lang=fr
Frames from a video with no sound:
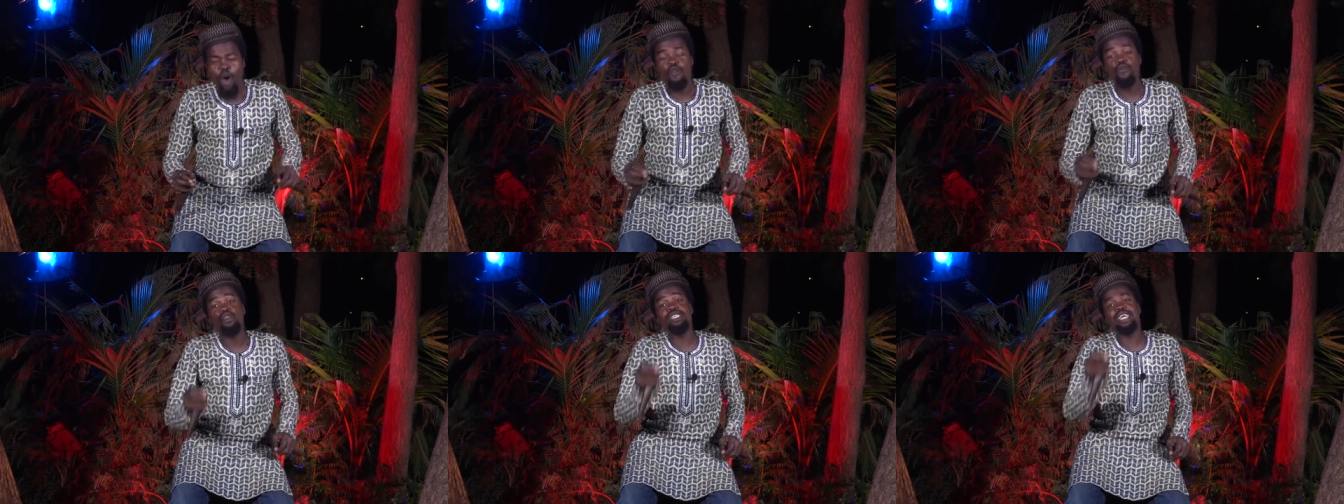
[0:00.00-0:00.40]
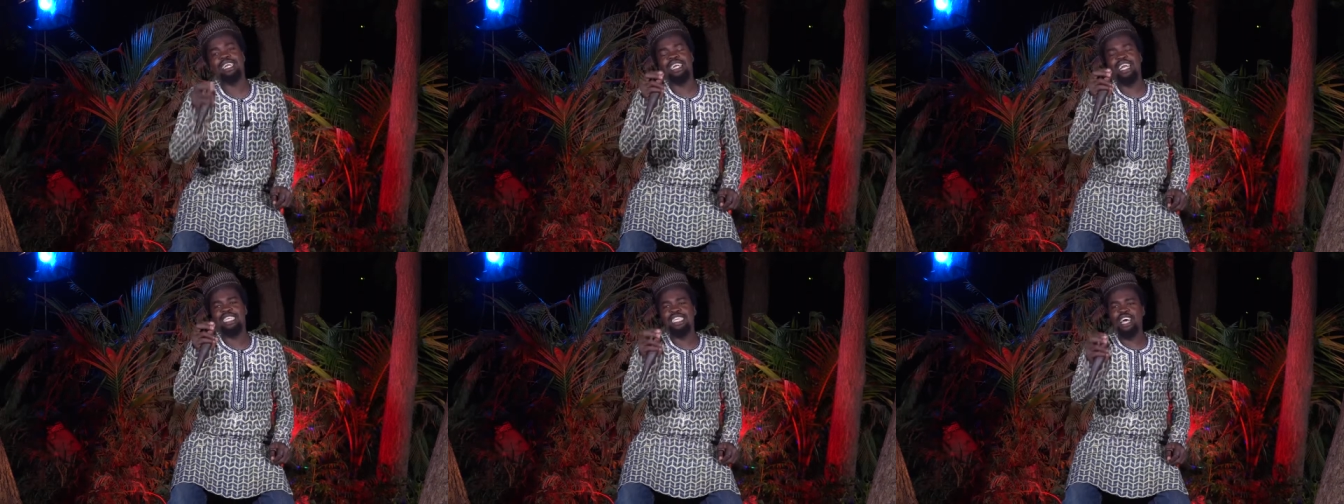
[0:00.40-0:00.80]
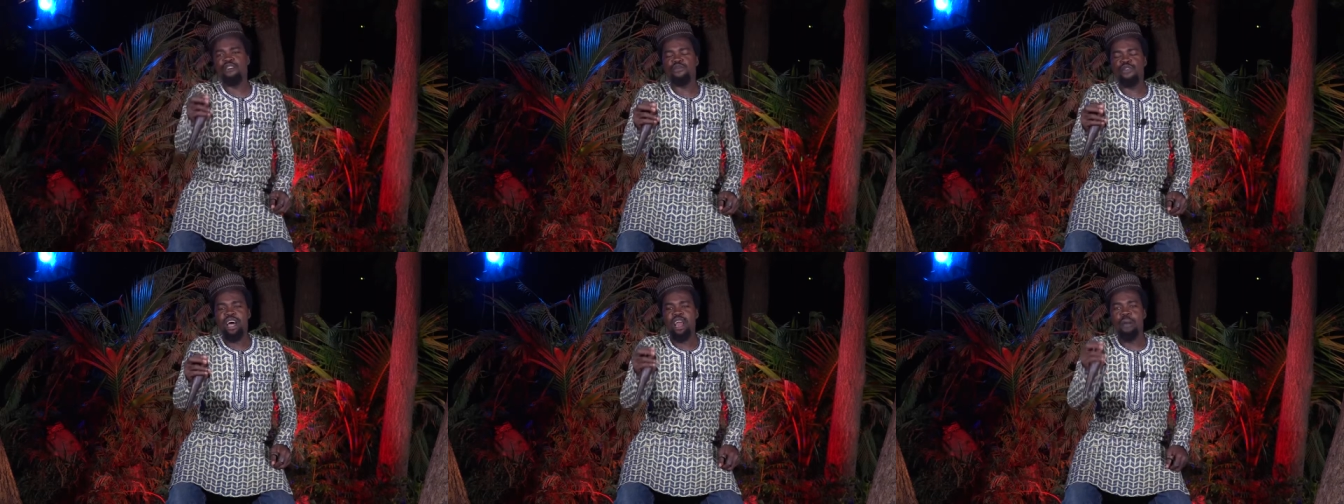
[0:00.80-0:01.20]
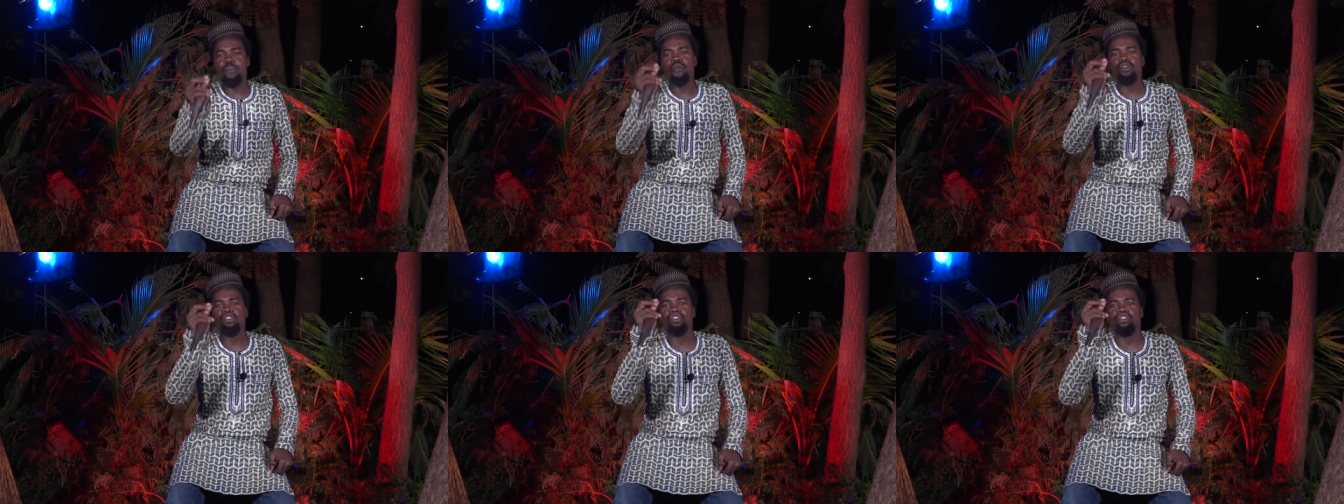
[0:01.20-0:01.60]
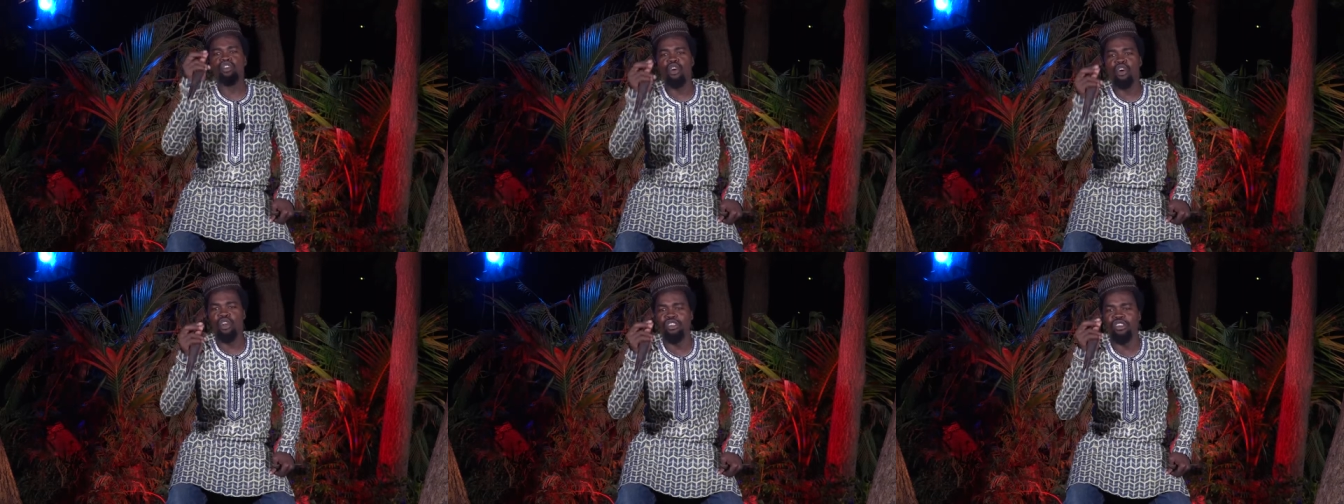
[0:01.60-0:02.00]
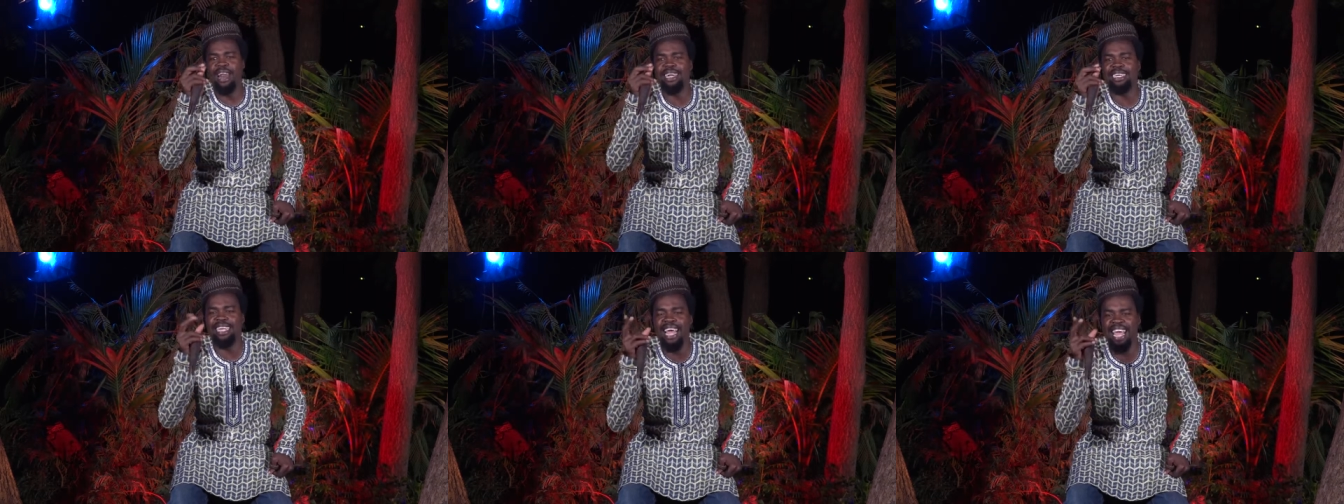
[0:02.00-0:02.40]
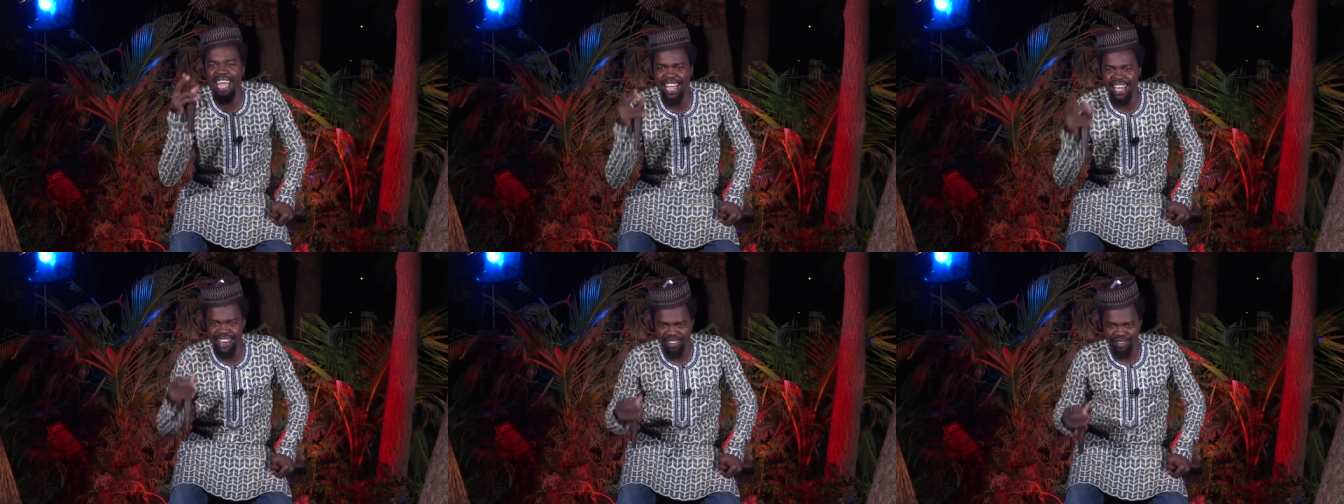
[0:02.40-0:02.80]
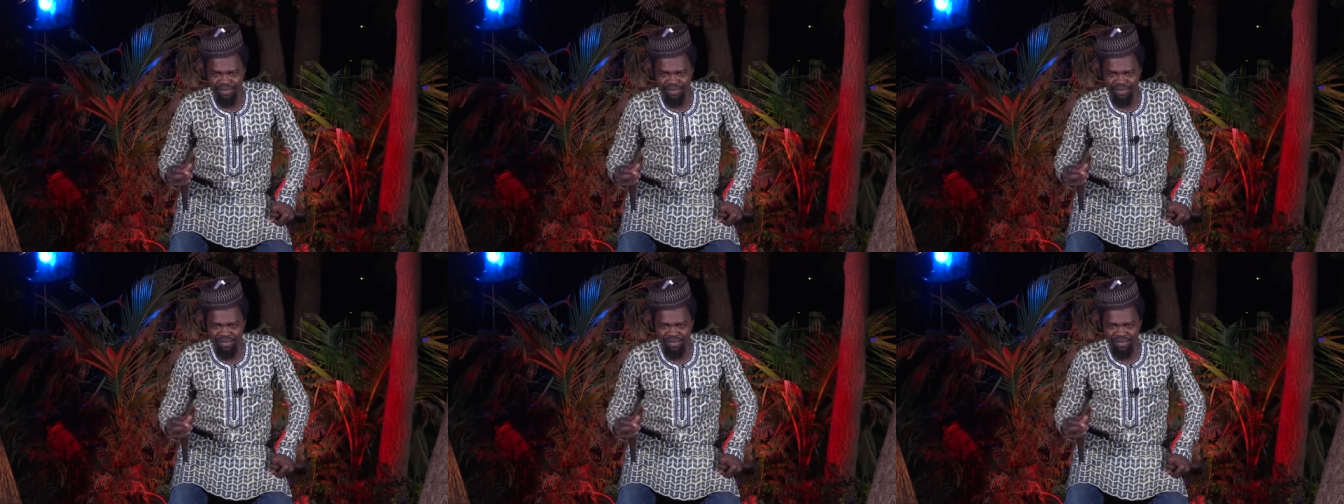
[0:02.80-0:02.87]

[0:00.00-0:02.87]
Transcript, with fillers: vous êtes les enfants les plus heureux de la terre.